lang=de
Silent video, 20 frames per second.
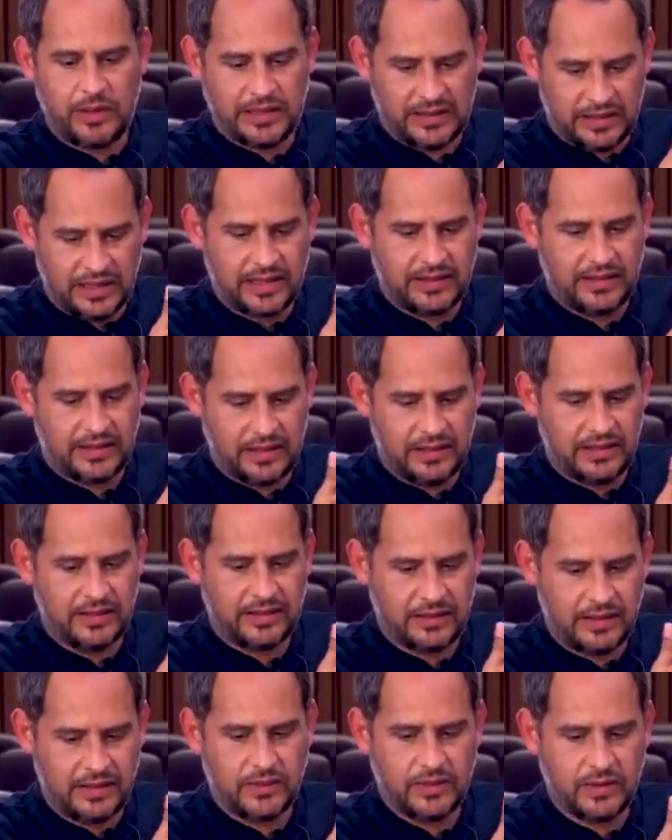hat tatsächlich
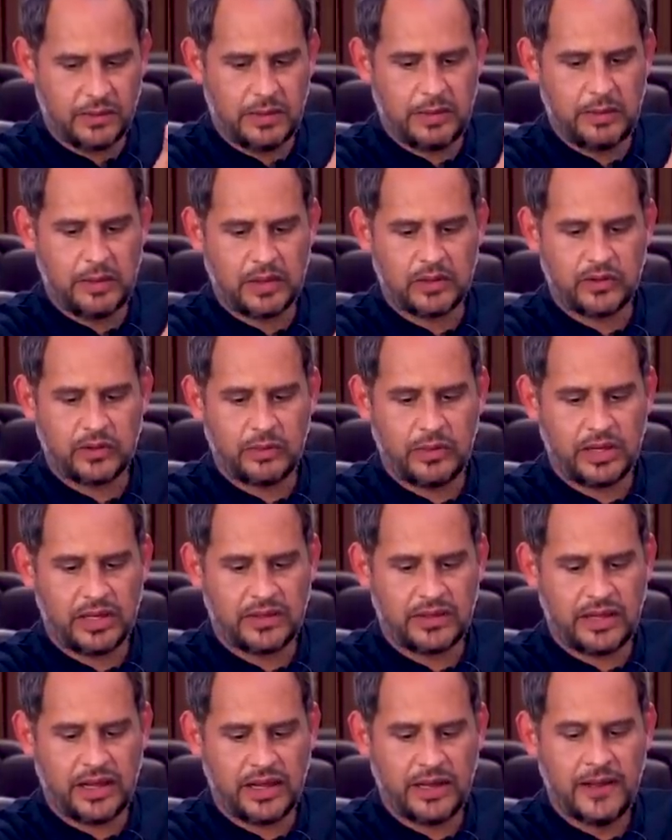Steven Spielberg zu mir
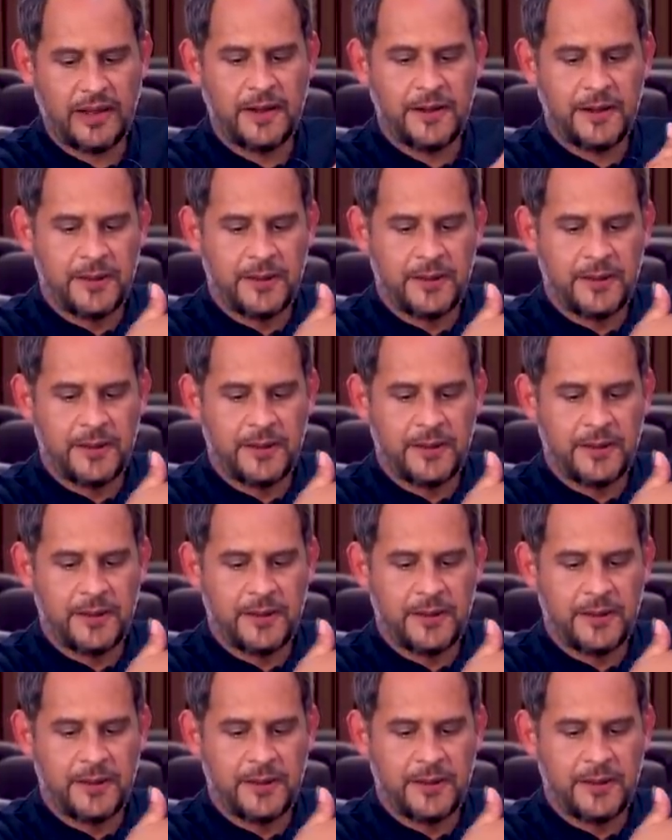gesagt,